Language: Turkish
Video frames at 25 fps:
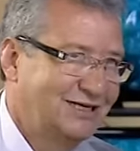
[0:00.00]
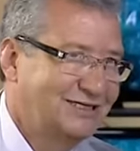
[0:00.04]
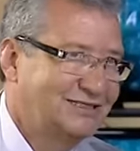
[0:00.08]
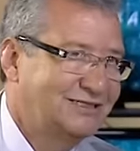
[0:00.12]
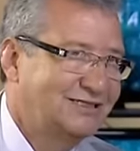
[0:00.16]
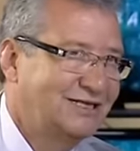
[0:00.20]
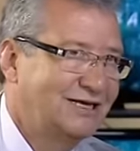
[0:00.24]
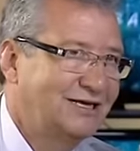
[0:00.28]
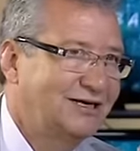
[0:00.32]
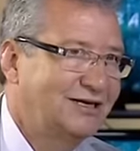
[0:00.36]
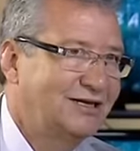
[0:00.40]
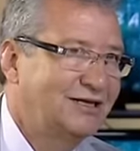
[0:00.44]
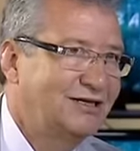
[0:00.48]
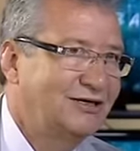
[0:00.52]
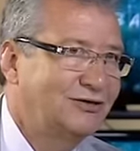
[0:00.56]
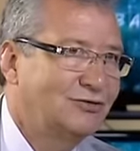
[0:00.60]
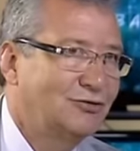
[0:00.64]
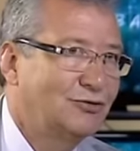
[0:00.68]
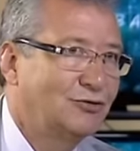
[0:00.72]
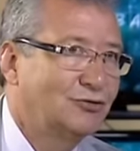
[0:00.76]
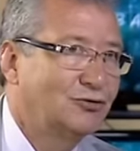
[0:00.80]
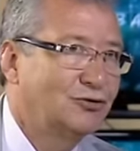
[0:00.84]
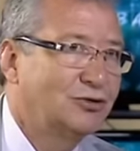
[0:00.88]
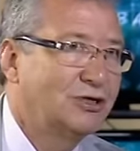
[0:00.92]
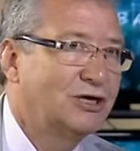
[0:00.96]
testlerle. Evet.
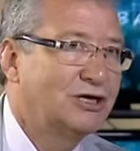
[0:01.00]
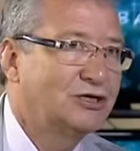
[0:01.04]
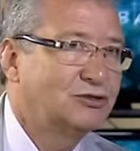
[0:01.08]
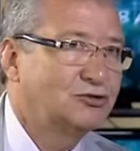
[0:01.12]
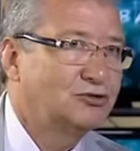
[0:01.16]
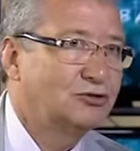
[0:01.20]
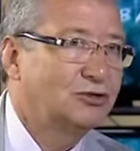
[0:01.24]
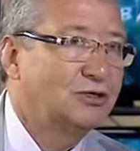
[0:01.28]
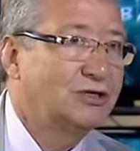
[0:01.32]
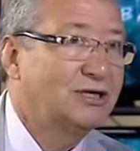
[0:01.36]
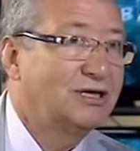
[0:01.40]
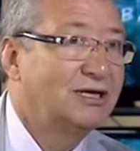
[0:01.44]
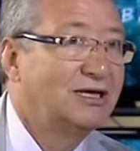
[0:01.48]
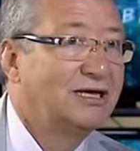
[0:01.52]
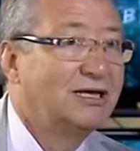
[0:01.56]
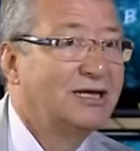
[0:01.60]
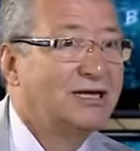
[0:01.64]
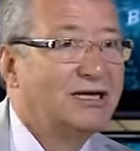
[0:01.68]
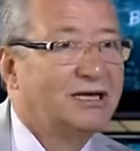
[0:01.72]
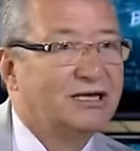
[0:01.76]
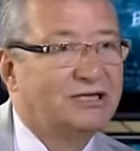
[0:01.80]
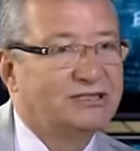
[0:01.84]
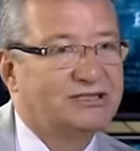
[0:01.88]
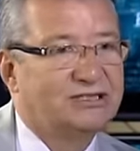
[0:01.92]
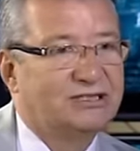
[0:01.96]
Konu evet. daha sonra
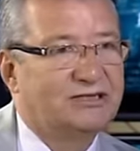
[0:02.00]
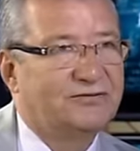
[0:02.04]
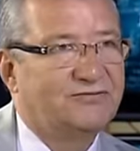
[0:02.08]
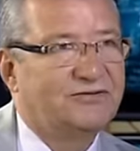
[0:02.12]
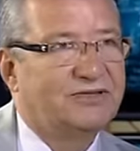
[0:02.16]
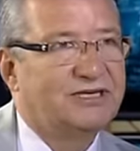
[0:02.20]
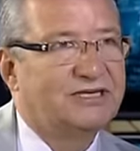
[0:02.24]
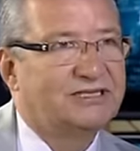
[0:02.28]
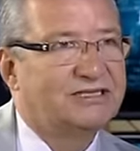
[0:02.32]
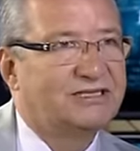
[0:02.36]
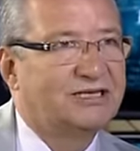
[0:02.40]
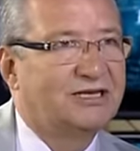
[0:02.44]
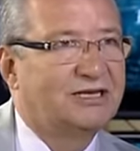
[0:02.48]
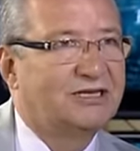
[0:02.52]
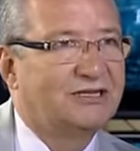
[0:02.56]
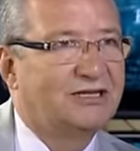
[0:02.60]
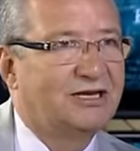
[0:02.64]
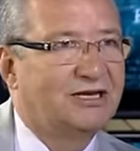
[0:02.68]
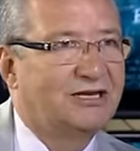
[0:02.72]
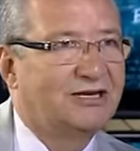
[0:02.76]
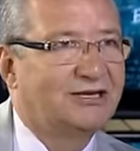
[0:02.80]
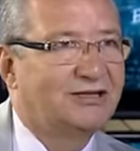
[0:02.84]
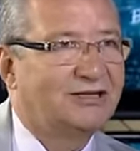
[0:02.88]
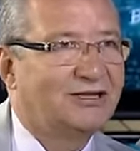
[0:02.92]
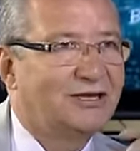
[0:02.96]
sınıf testleri
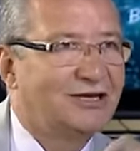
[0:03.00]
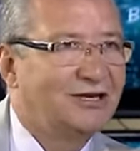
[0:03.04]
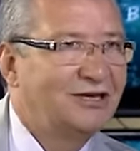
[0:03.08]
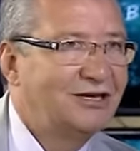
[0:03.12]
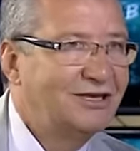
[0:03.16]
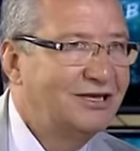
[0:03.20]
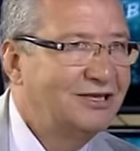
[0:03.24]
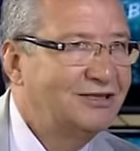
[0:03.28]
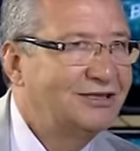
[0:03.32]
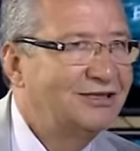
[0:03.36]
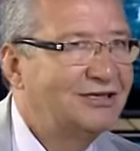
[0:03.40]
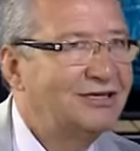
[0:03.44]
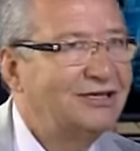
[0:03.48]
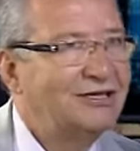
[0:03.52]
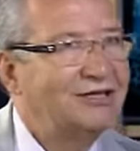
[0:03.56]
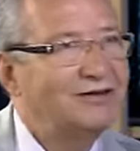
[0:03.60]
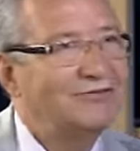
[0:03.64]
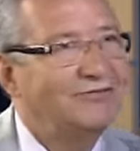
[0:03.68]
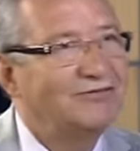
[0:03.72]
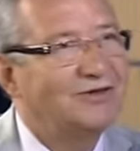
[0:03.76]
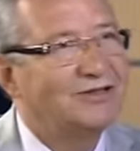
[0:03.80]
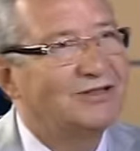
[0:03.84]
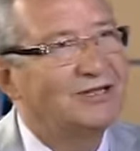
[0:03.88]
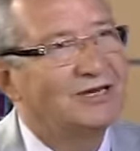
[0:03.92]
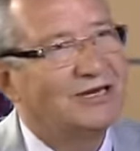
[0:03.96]
dayanıklı hale
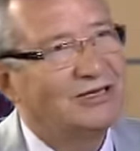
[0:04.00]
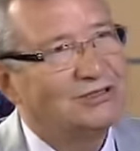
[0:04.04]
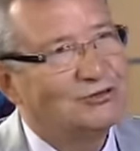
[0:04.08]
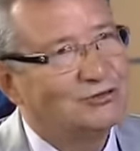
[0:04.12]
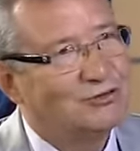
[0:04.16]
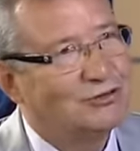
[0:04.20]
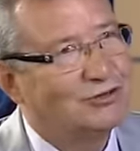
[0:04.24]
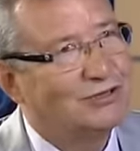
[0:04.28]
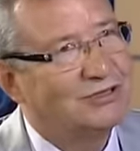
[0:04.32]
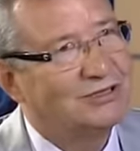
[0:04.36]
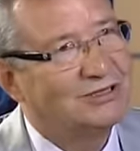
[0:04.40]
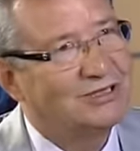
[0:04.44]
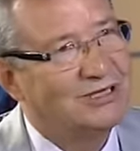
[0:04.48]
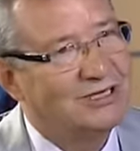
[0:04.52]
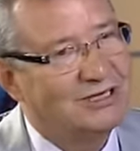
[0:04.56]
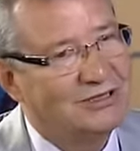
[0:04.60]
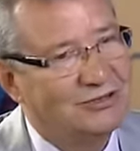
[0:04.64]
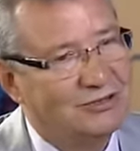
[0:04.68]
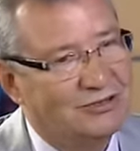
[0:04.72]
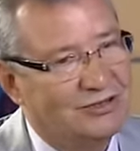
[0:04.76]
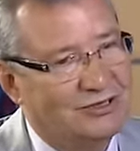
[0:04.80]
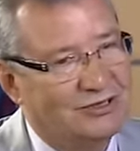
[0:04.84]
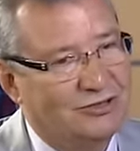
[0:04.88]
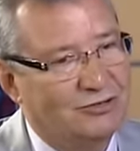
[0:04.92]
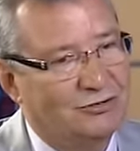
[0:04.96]
getirilir ve daha sonra da
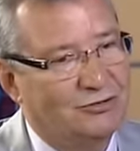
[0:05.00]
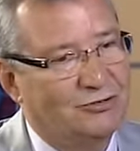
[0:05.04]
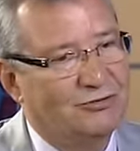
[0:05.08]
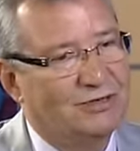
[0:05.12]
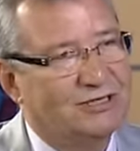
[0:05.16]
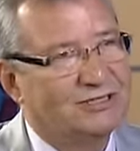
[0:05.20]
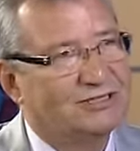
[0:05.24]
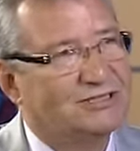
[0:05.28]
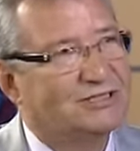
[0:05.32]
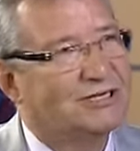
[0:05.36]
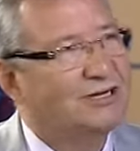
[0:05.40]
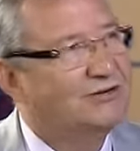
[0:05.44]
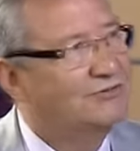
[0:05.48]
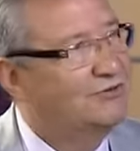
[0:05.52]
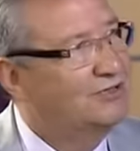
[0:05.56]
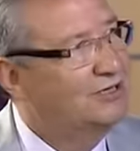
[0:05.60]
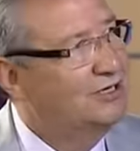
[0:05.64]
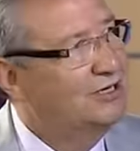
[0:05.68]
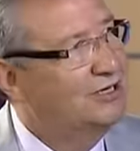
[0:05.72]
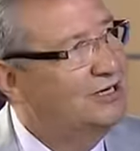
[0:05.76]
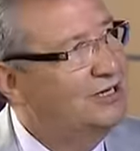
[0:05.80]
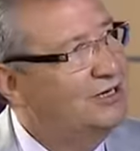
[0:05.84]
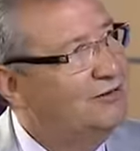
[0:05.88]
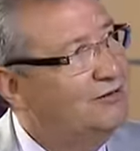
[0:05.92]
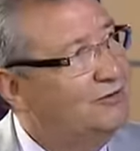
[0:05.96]
e, üniversite sınavları
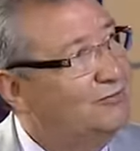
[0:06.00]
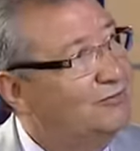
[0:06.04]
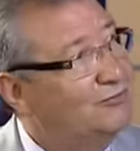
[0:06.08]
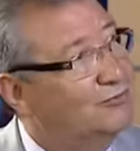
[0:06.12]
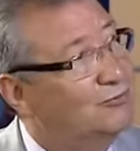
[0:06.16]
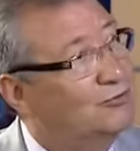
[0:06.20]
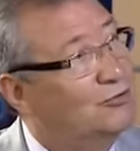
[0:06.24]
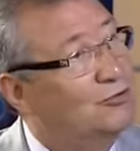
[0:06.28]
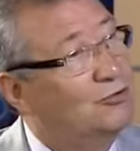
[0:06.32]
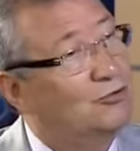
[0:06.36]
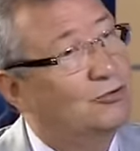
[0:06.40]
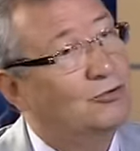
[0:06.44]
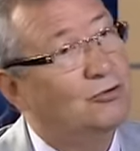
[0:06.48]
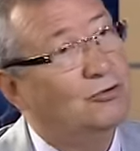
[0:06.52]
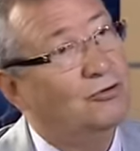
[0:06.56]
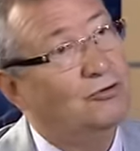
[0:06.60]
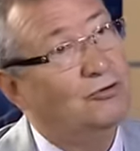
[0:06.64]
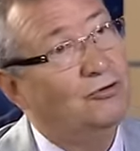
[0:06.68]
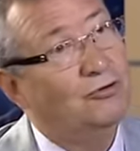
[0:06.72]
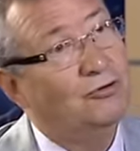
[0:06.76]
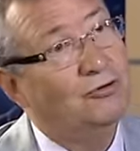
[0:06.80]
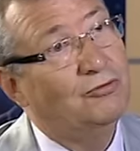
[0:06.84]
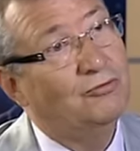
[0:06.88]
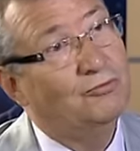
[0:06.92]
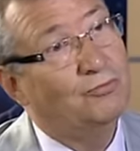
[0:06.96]
ile
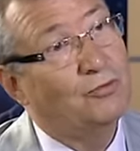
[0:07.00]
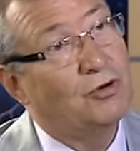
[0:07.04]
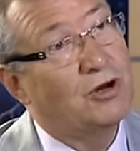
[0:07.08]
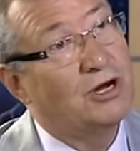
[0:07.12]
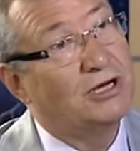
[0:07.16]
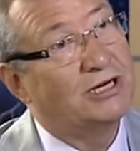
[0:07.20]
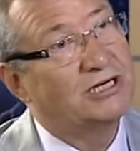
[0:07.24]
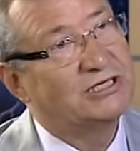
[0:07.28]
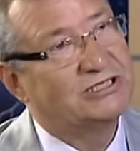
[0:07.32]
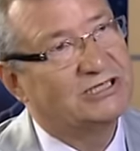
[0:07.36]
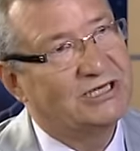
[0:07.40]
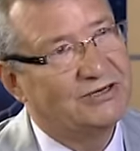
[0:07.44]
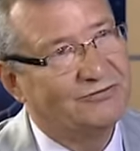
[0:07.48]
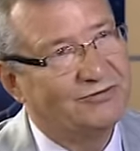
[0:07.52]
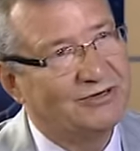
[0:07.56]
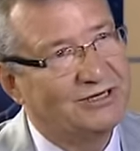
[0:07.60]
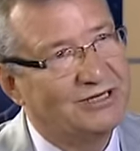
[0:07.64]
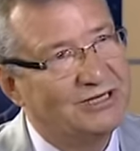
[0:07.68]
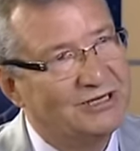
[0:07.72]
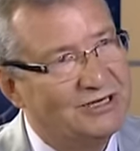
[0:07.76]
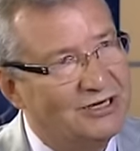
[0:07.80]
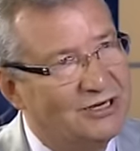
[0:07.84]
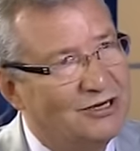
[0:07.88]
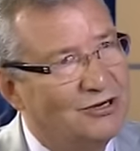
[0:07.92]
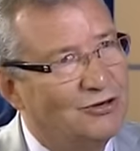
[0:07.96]
konu puana
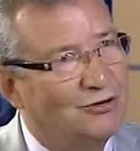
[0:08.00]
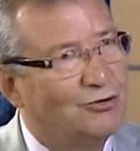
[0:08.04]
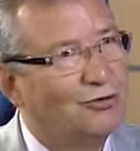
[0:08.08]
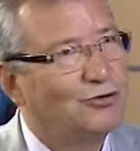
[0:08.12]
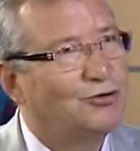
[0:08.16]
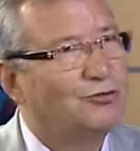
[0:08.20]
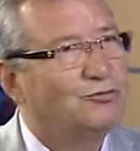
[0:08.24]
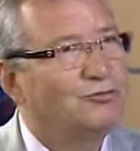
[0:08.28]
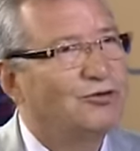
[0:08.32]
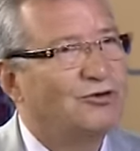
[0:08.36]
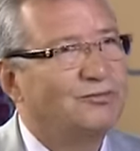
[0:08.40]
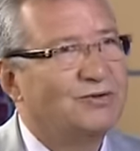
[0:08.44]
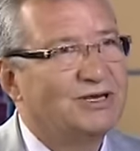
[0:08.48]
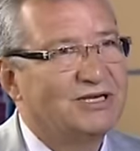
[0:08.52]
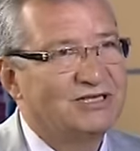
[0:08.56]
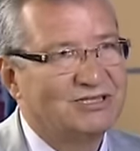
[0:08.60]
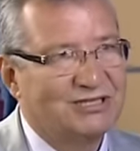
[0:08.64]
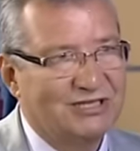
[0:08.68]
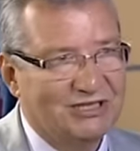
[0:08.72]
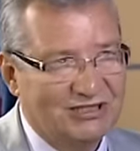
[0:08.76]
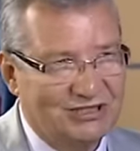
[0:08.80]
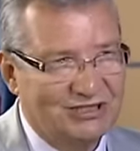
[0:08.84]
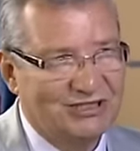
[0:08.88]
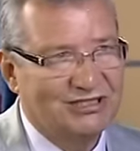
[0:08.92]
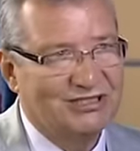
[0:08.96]
çevrilir. Onun bir
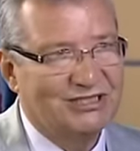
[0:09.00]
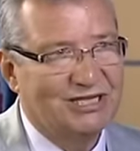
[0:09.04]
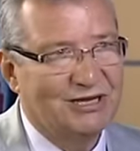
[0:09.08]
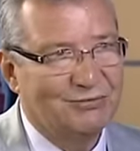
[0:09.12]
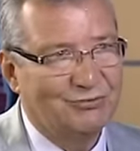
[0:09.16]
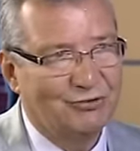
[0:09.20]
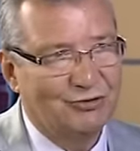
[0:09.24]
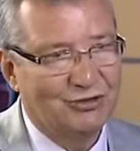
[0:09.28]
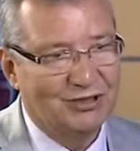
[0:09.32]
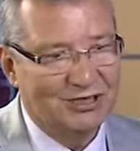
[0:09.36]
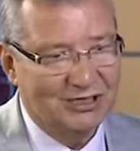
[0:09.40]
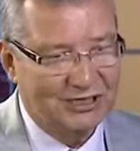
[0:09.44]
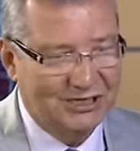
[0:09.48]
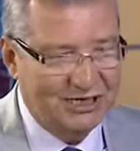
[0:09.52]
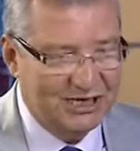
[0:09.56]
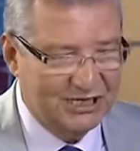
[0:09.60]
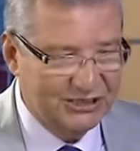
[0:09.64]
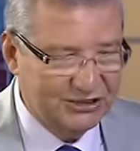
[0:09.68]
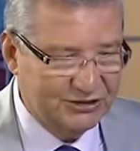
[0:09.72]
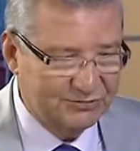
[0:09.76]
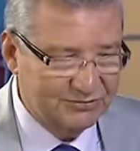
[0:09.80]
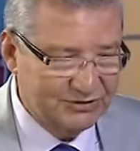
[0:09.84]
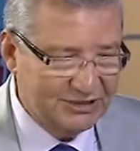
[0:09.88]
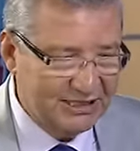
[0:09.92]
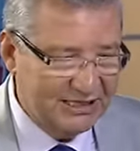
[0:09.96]
benzeri sistem evet, olarak evet,
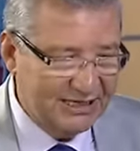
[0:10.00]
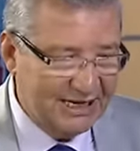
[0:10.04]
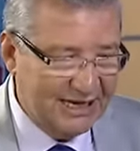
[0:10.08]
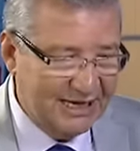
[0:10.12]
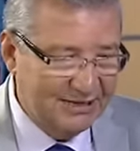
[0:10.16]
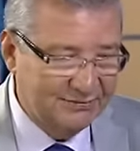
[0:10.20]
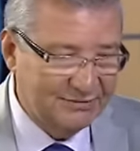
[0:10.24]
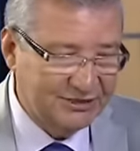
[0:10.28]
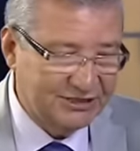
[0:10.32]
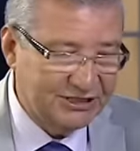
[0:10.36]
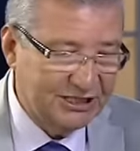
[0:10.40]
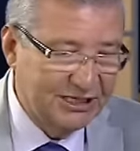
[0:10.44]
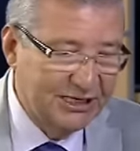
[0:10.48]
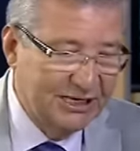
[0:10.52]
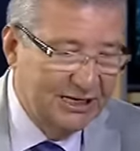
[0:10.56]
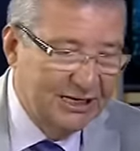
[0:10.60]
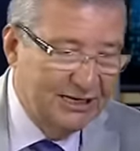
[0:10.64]
karşımıza evet. gelmiş.